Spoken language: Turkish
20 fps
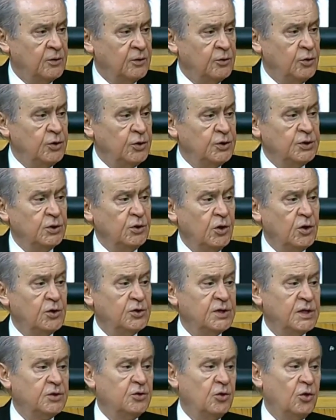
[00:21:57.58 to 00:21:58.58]
yüzyıl
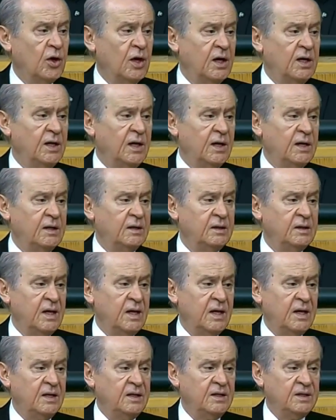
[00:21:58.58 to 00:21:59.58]
önceki olayların
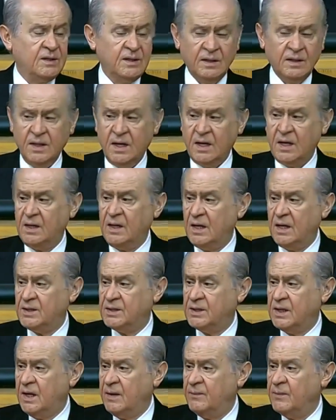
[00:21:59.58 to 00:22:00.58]
neredeyse,
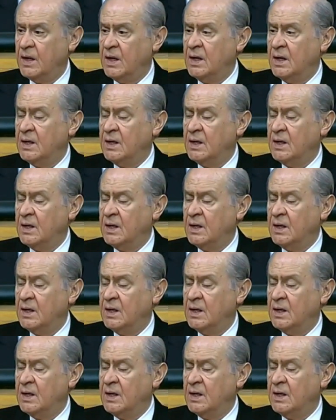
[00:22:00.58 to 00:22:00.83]
neredeyse